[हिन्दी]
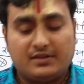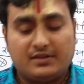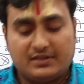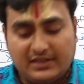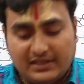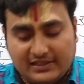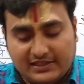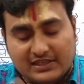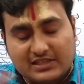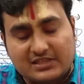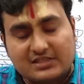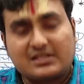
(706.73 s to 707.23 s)

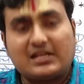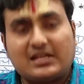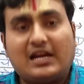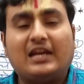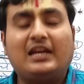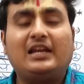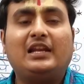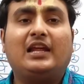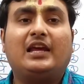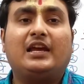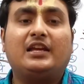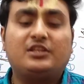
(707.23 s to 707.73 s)
ये एक
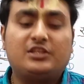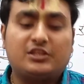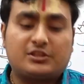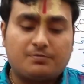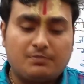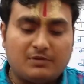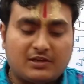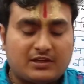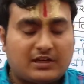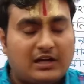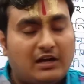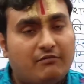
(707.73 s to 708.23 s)
स्टाइल है
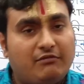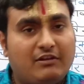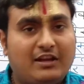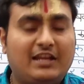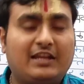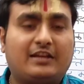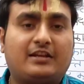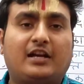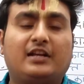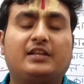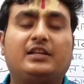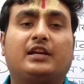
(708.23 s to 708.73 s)
जिसमें काव्य
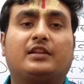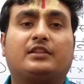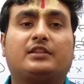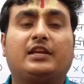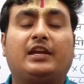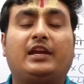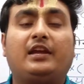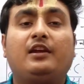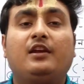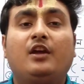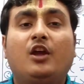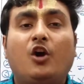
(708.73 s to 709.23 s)
लिखा
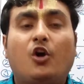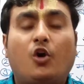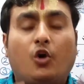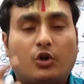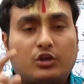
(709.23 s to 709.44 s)
जाता है